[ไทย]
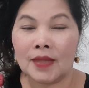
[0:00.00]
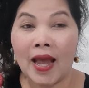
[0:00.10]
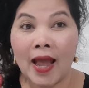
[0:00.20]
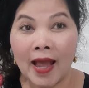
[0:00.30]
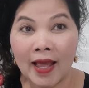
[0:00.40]

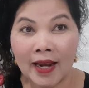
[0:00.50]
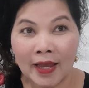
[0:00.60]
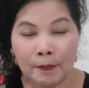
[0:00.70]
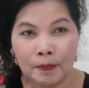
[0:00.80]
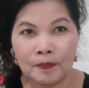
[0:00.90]
ทา
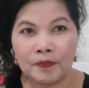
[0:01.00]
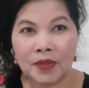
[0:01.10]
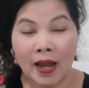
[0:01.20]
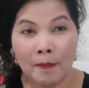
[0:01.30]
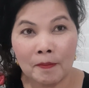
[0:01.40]
เล็บ
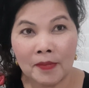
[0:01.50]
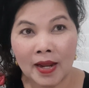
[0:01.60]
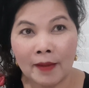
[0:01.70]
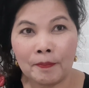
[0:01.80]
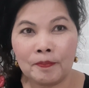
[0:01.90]
ทำ
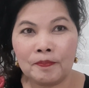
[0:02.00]
เล็บ